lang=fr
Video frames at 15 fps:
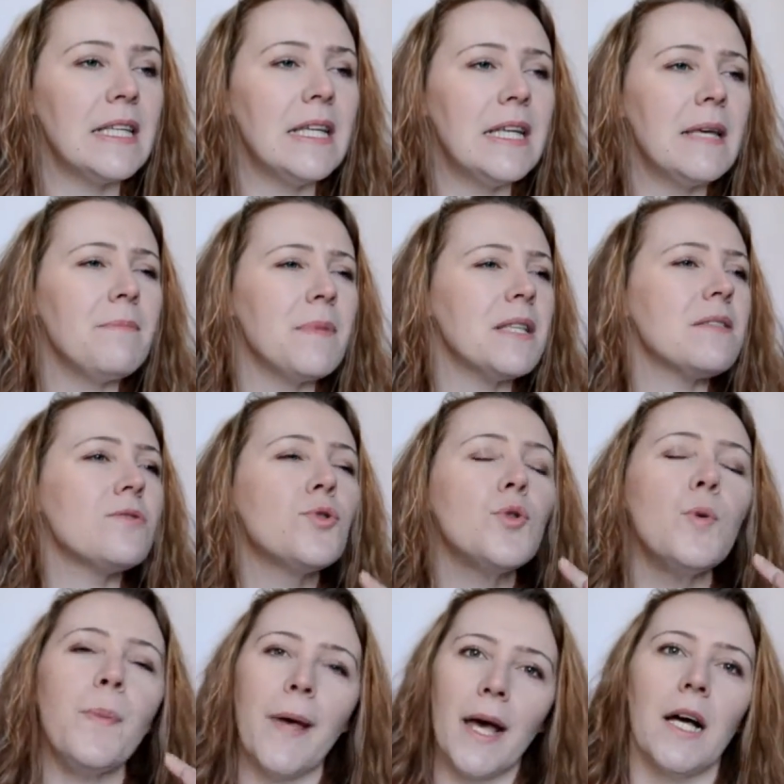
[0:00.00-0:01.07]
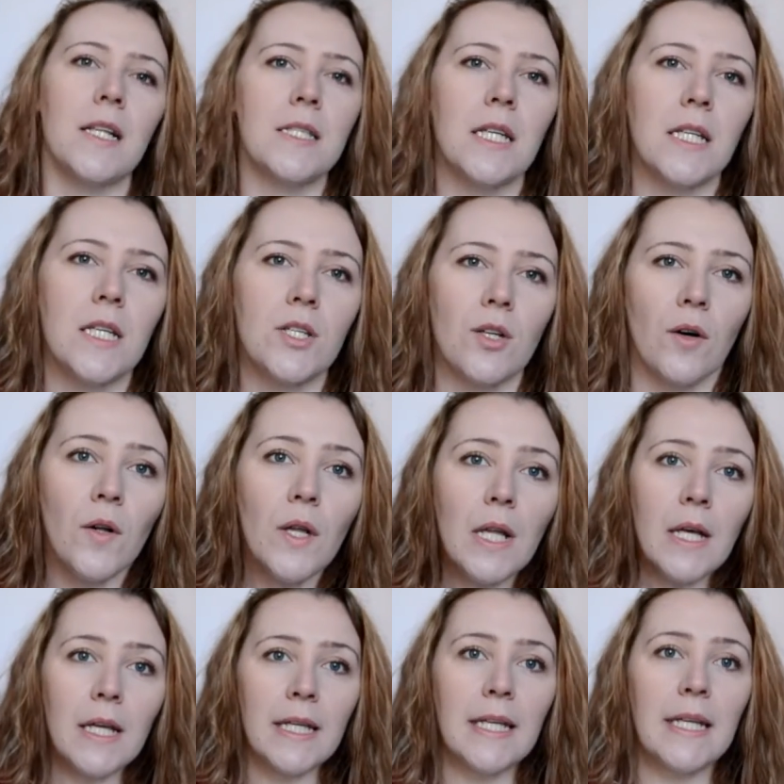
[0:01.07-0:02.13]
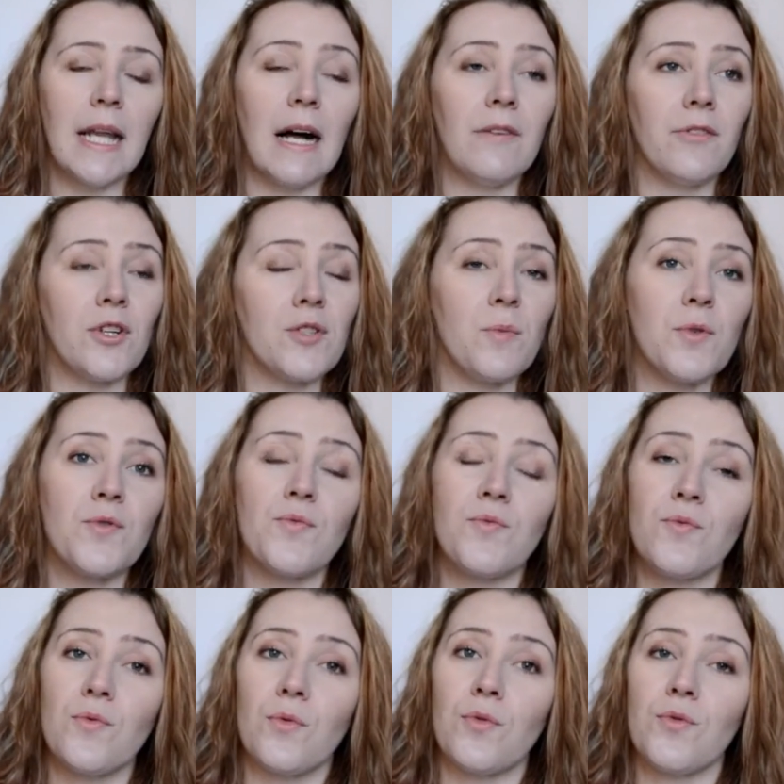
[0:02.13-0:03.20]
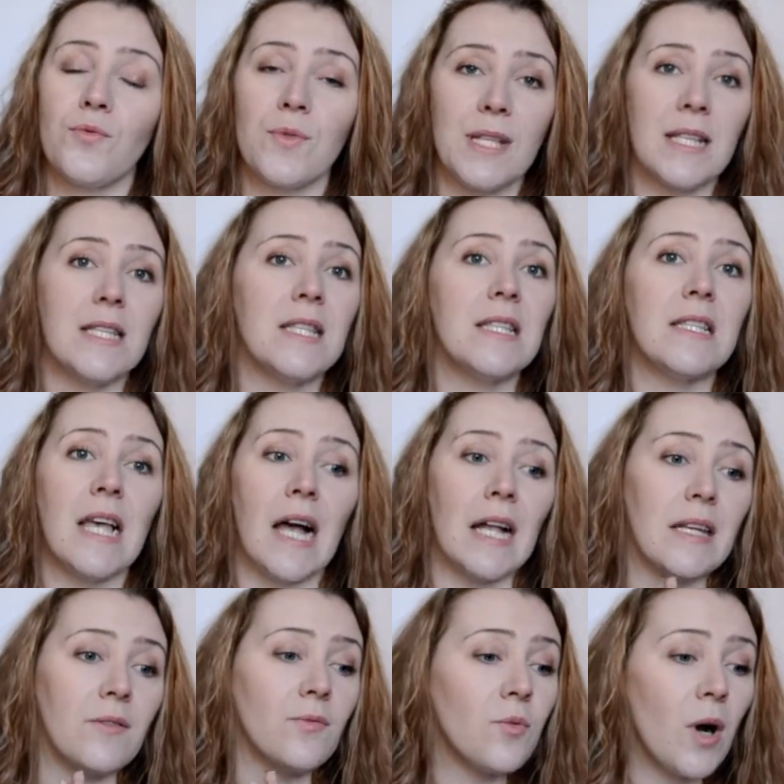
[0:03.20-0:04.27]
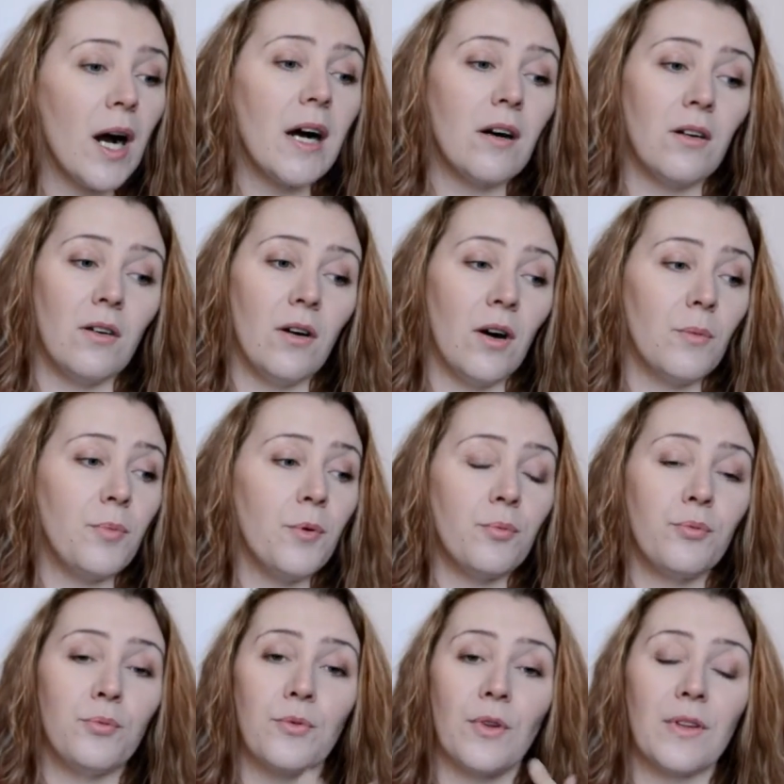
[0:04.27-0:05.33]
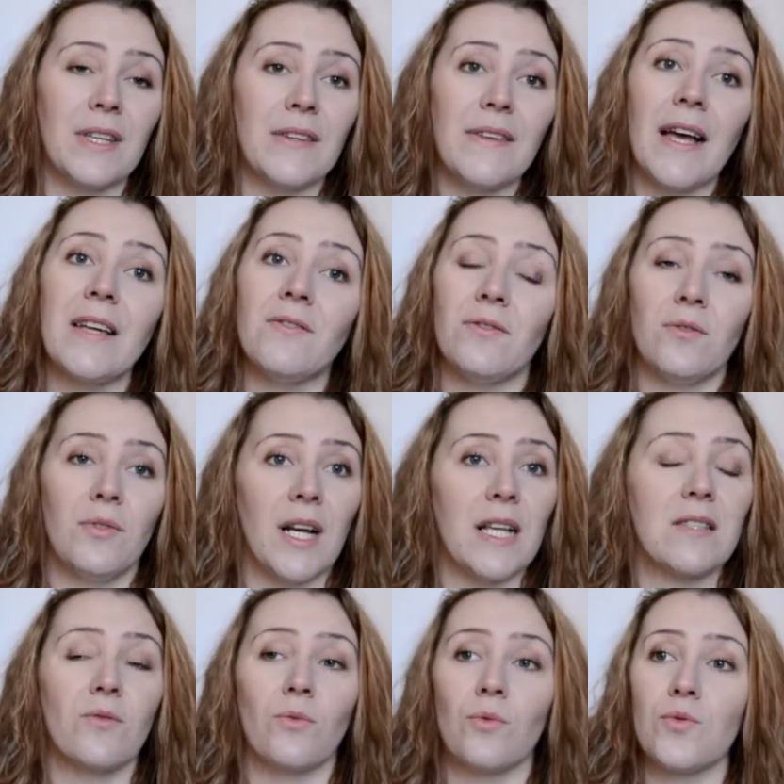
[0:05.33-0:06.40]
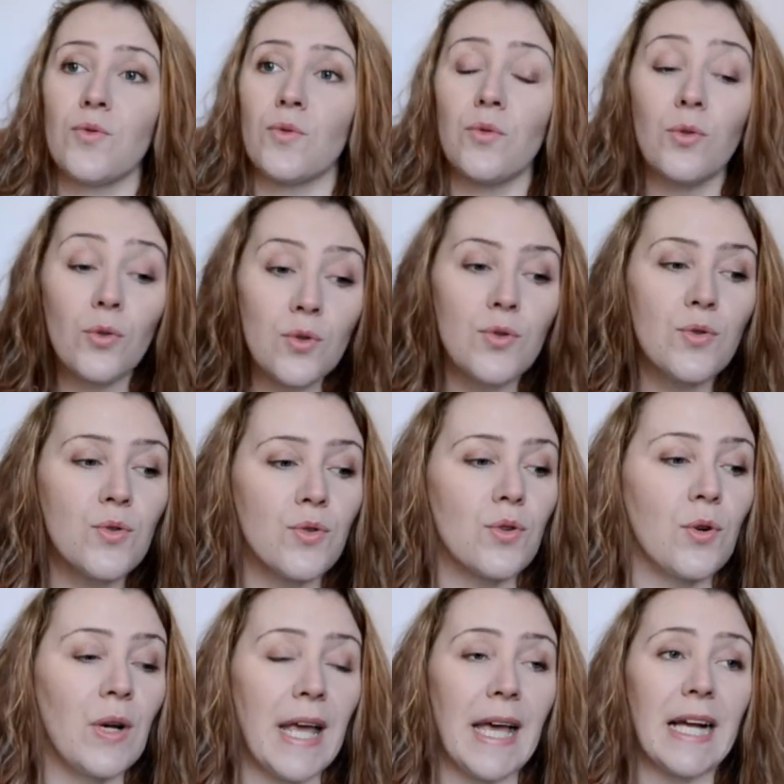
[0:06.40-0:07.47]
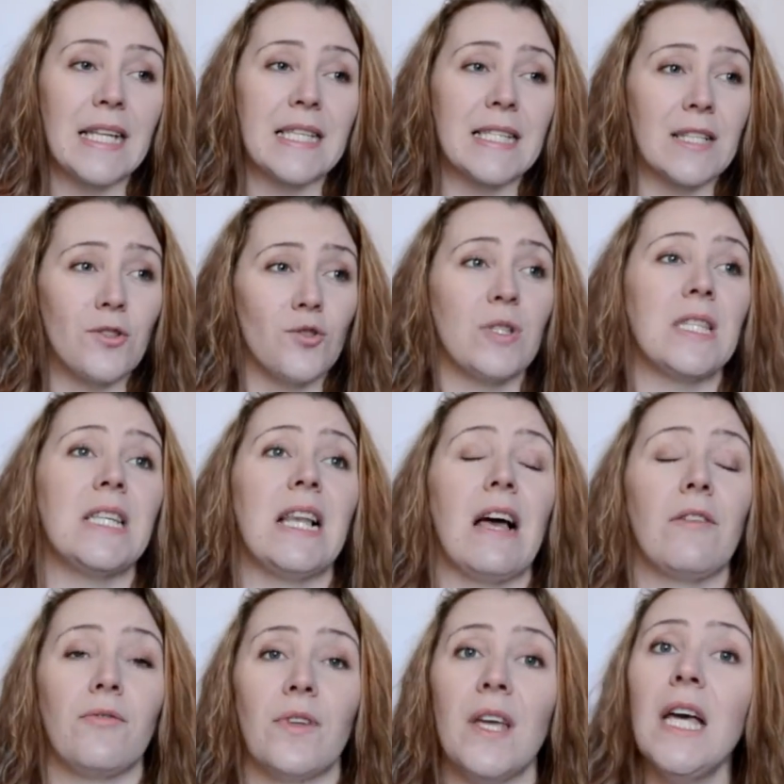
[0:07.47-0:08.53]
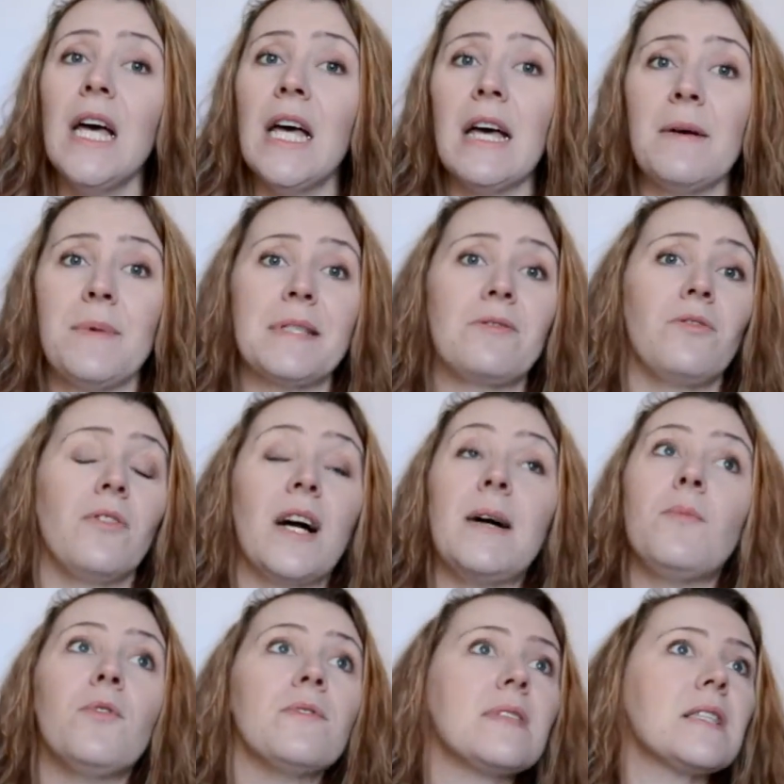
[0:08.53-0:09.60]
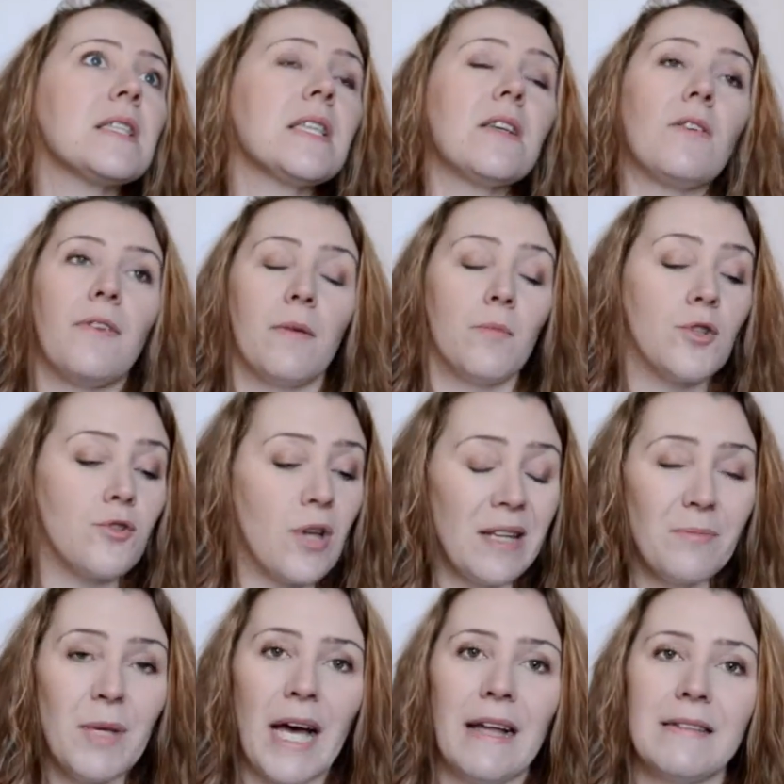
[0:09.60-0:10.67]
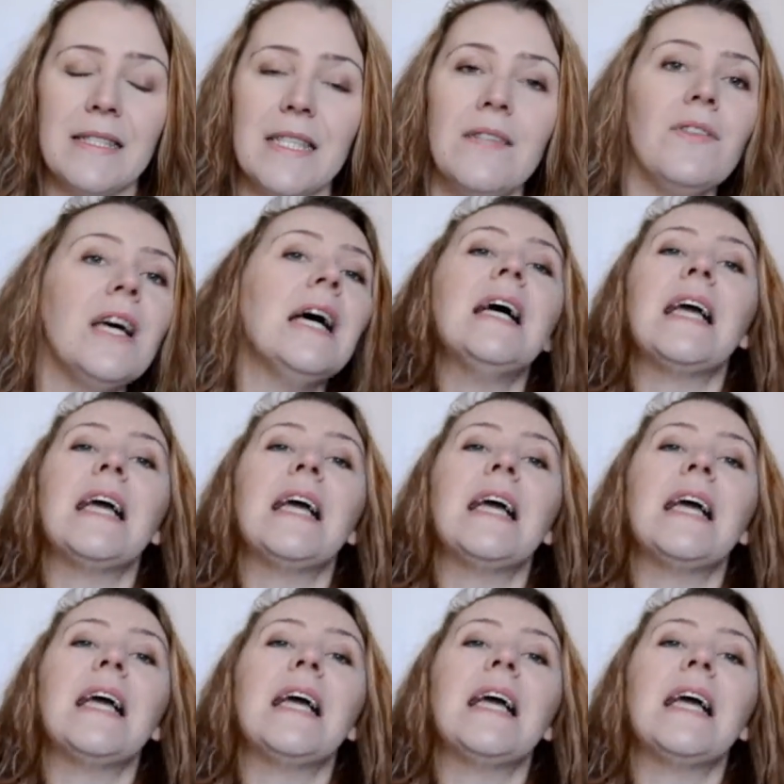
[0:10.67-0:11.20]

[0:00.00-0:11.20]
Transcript: Il est mais super intelligent. Il a franchement, je vous, incite à aller voir euh, un peu plus en détail voilà, son, cursus scolaire, les études qu'il a fait. Parce que vraiment c'est, enfin moi je suis admirative.